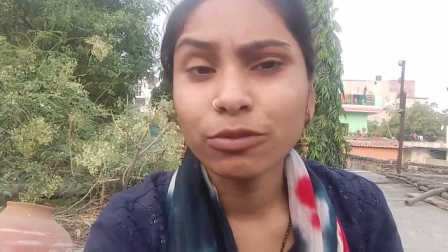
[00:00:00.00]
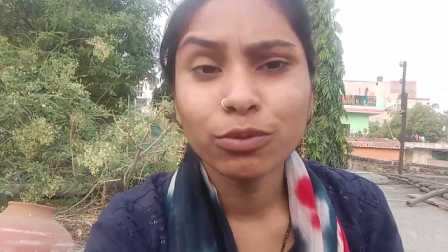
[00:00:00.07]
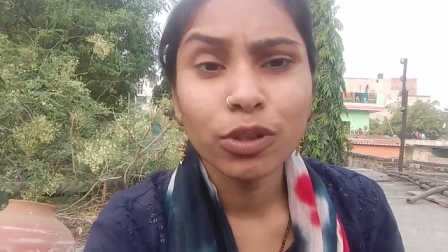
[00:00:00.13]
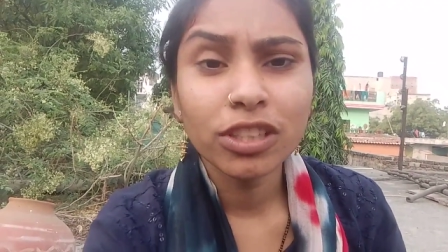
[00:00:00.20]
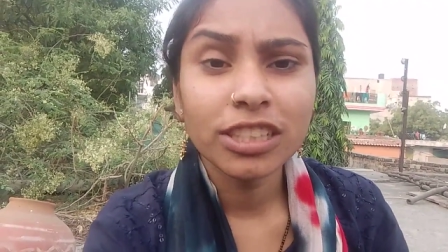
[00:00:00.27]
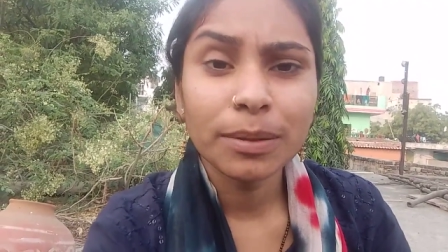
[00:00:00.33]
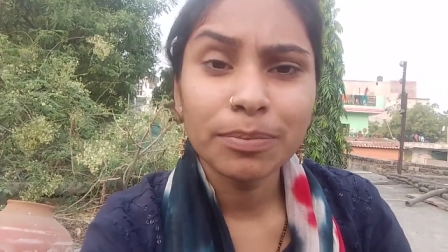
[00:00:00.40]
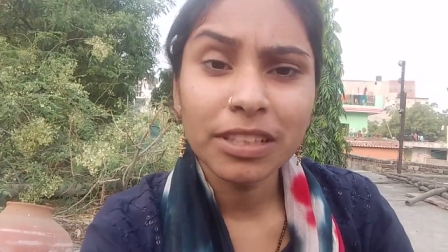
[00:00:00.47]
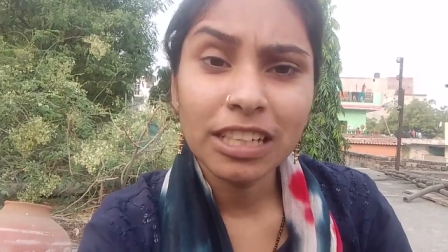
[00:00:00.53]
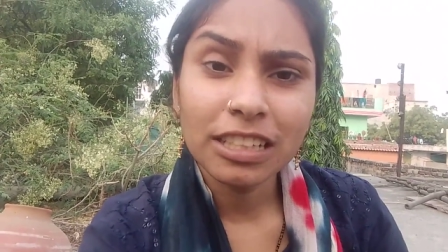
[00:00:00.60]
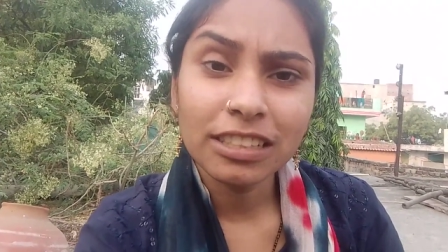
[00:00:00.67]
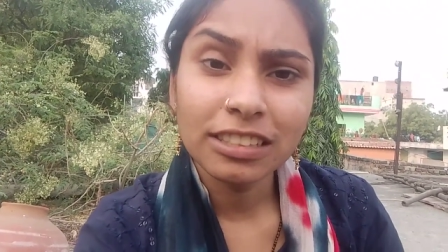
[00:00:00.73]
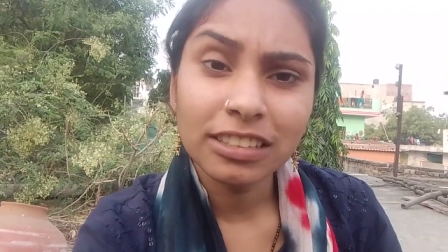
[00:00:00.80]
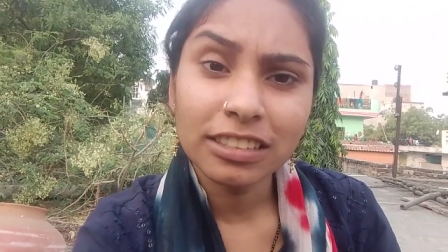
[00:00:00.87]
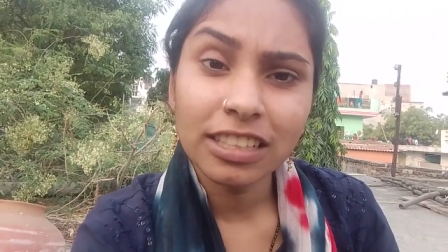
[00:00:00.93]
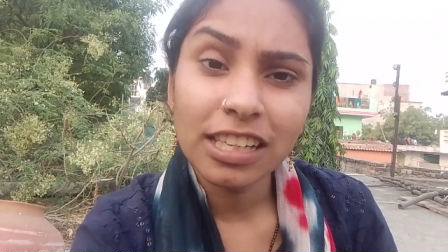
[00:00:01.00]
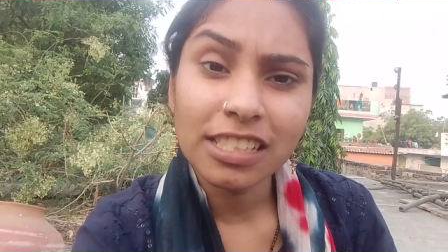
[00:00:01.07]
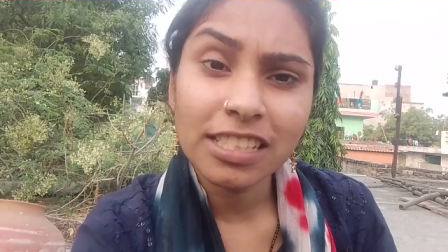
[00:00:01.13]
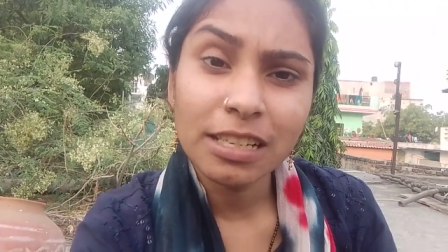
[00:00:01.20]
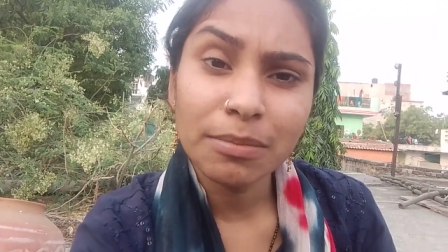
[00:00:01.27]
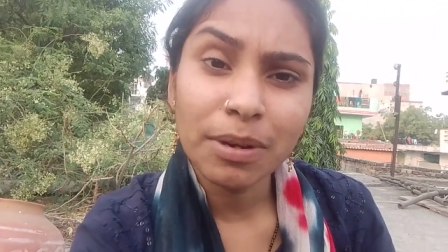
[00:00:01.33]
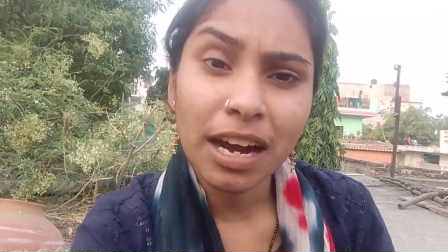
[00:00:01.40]
वो जब तक घर
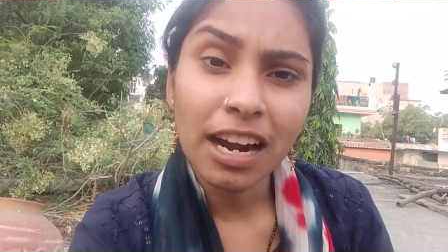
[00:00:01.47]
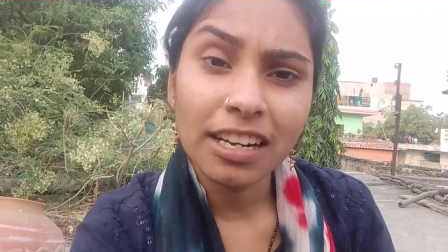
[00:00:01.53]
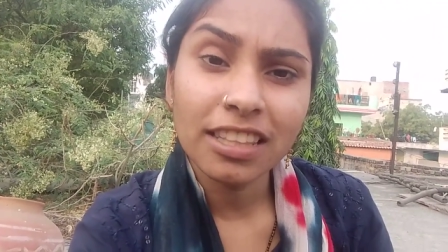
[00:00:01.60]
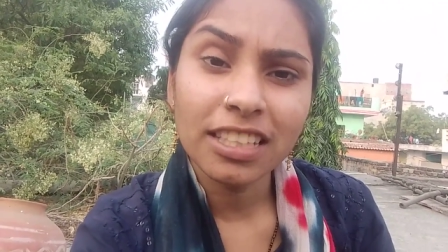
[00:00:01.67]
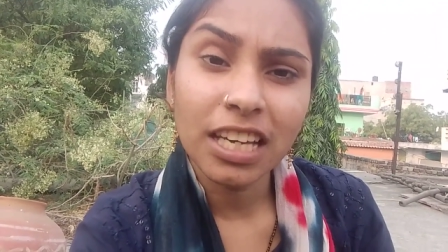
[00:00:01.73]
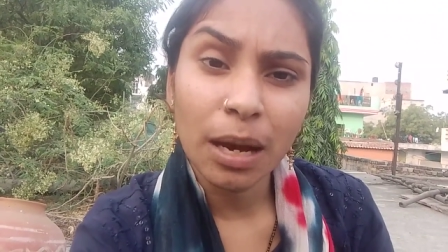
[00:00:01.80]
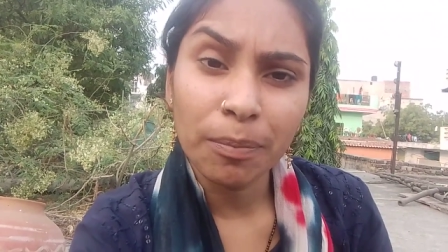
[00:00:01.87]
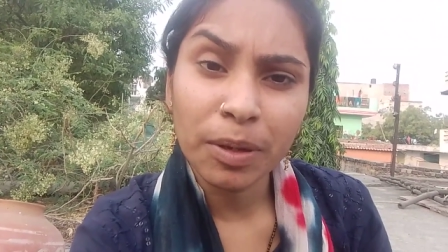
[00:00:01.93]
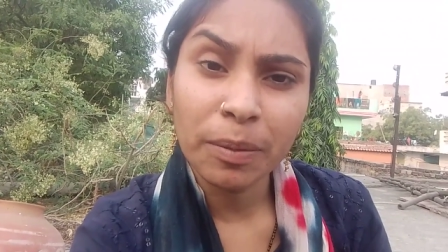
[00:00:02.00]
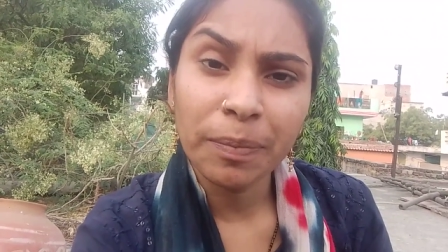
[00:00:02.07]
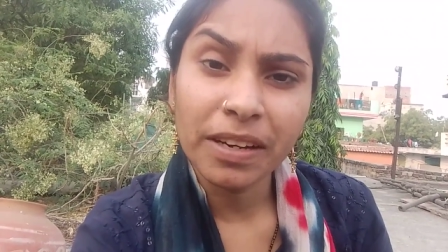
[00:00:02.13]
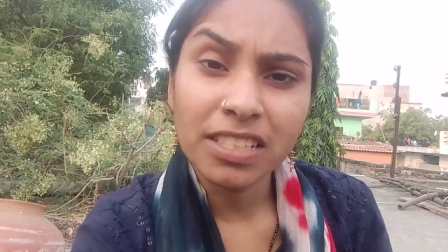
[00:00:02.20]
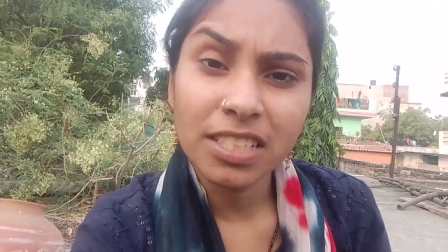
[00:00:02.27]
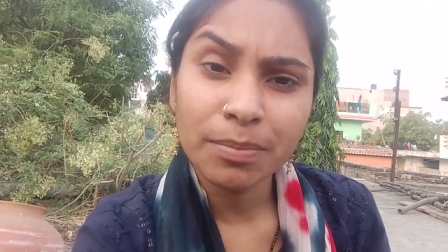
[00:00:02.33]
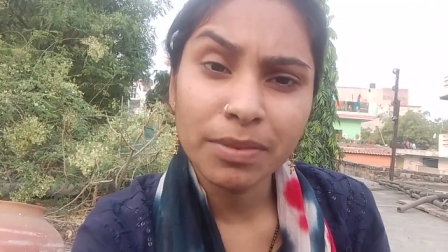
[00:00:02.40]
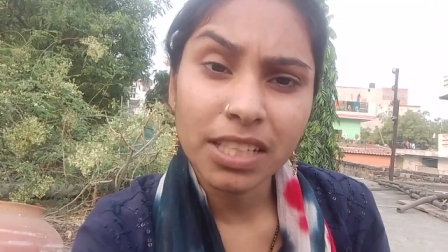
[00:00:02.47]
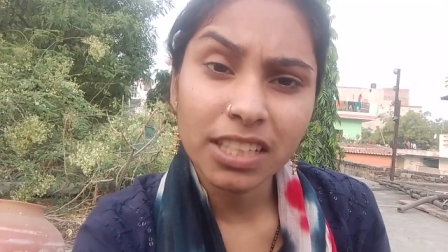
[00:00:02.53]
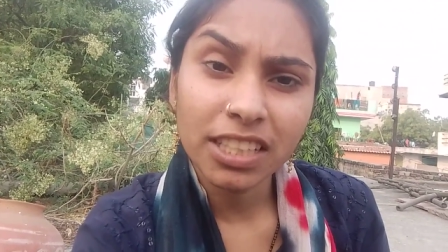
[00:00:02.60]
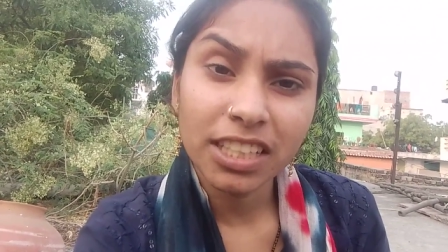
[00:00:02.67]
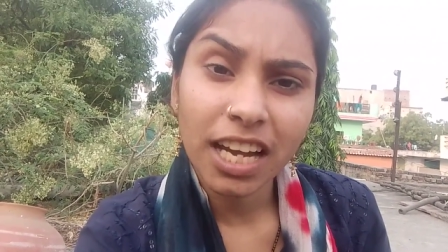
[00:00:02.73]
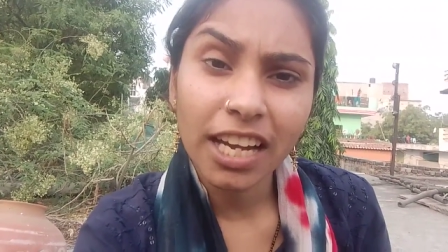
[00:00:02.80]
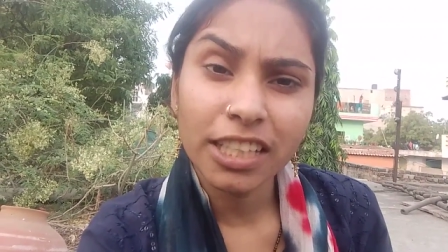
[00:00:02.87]
से बाहर थी आपके पास जब तक
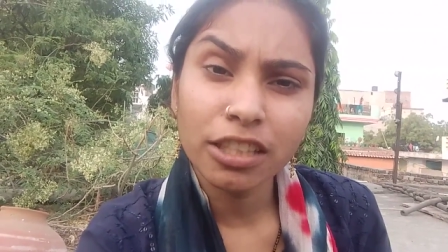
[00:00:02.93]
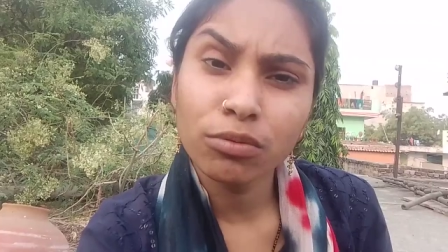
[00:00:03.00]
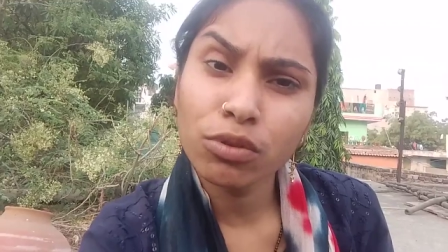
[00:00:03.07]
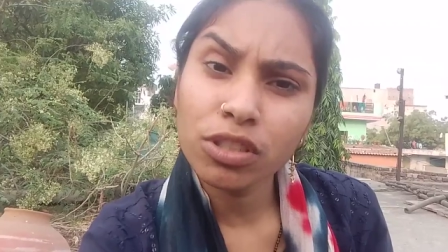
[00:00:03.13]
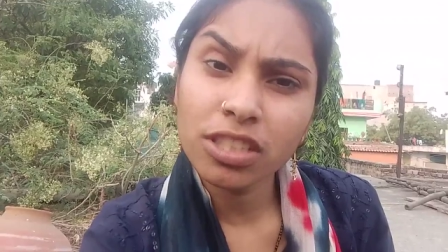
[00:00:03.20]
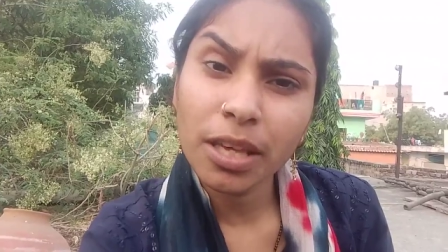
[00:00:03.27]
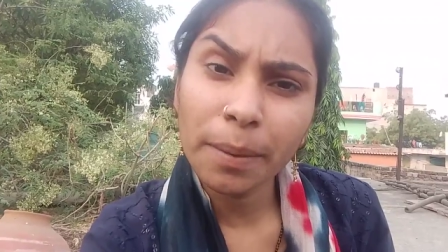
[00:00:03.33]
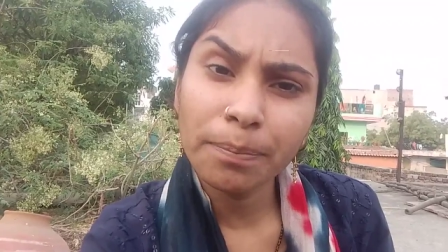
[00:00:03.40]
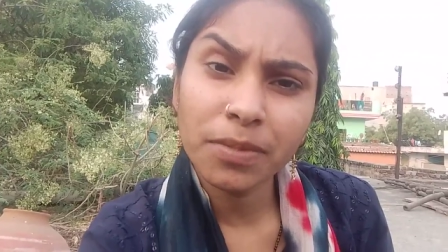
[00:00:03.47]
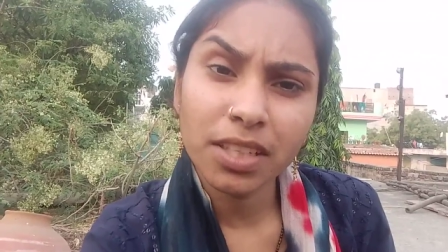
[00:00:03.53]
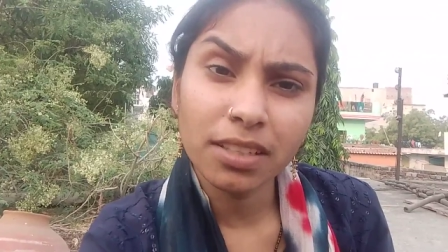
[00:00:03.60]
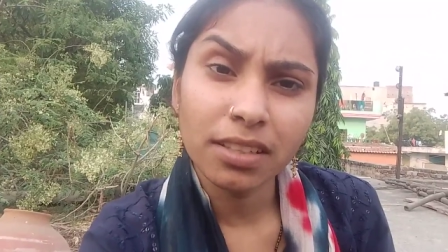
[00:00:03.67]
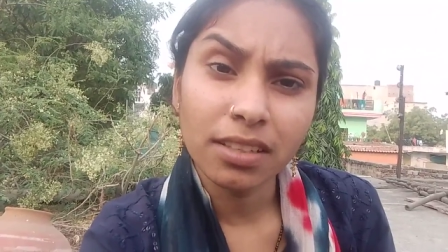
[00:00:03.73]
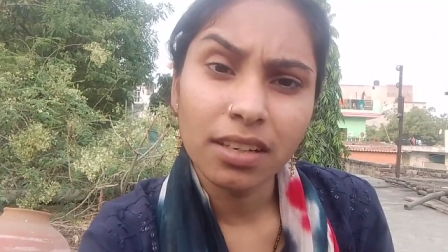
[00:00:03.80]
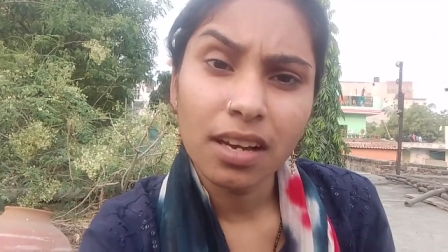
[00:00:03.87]
नहीं आई थी वो सेफ थी